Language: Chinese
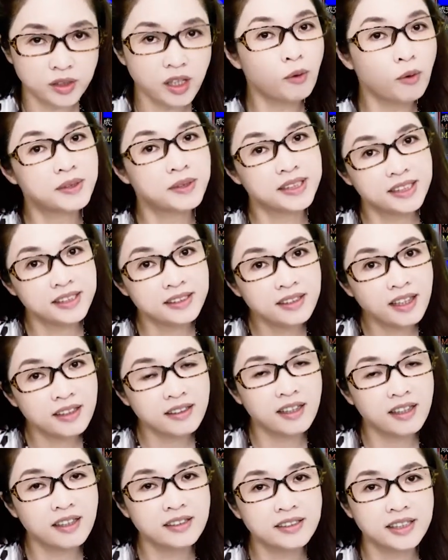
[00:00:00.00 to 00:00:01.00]
那我们今天
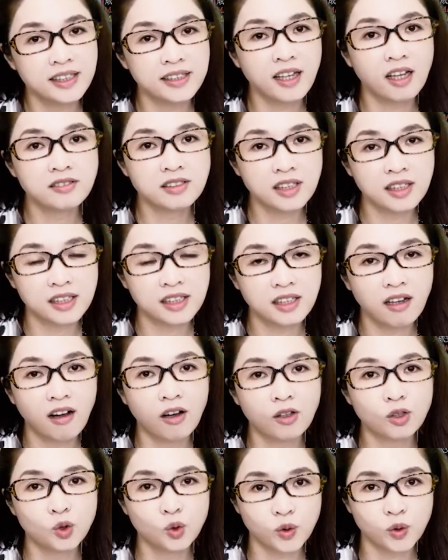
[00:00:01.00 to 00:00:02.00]
呢，先到这里。
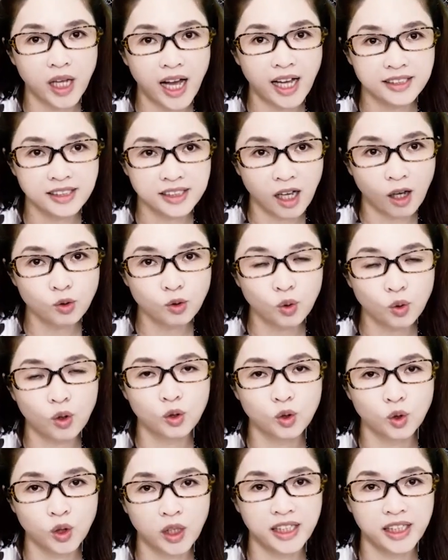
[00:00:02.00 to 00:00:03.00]
好，祝大家操作
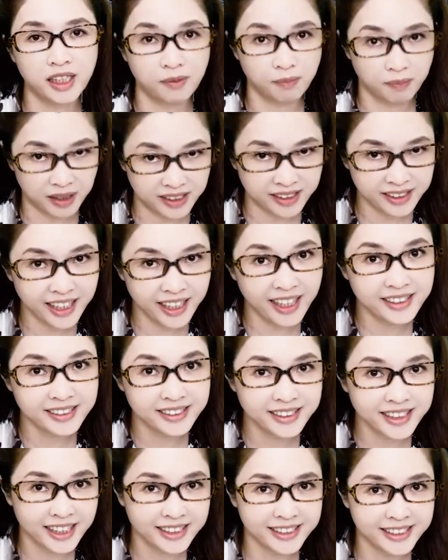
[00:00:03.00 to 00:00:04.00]
顺利，明天
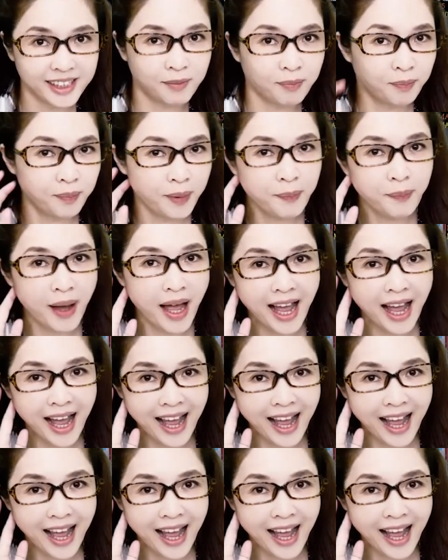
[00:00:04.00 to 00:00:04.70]
再见，拜拜。